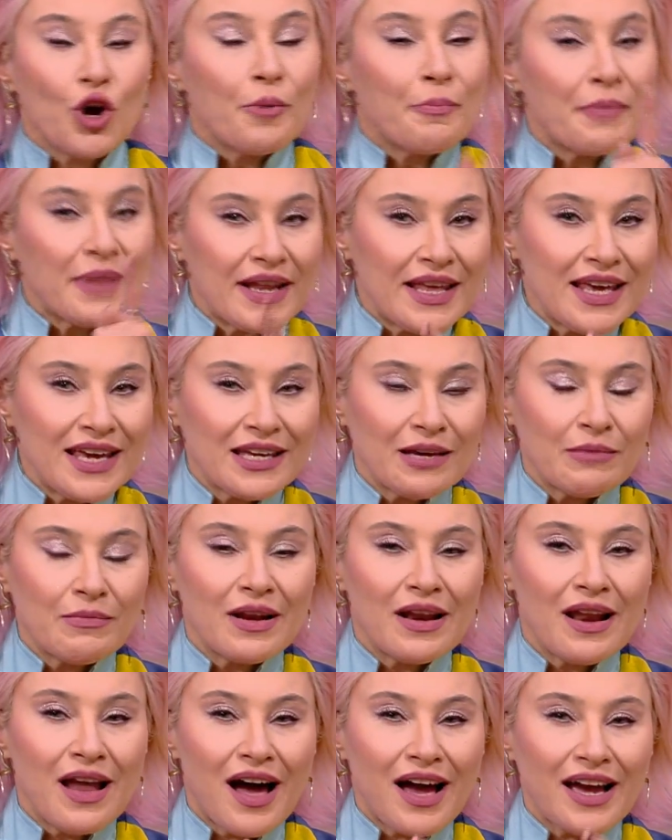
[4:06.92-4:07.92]
من هيك
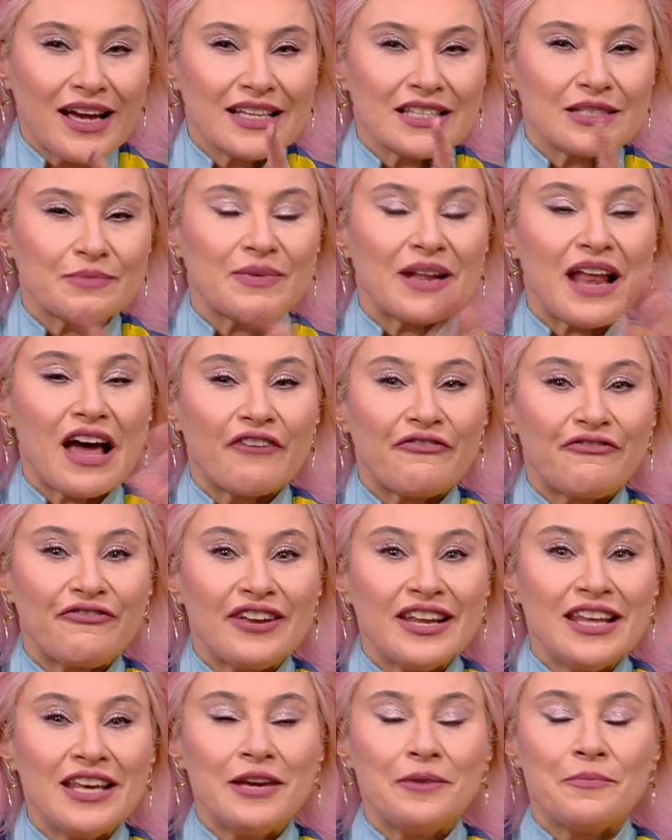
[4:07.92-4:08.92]
بنلاحظ
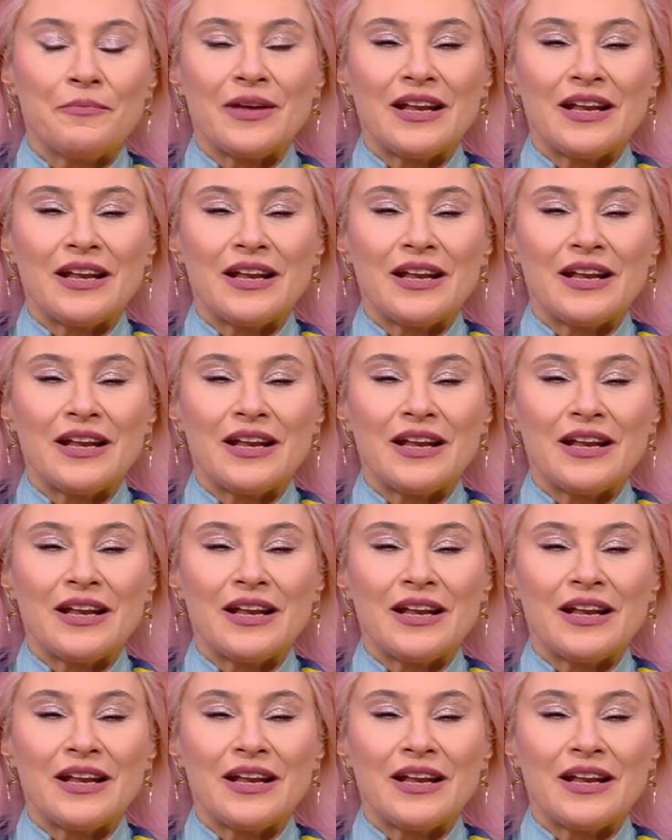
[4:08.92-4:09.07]
بالأفلام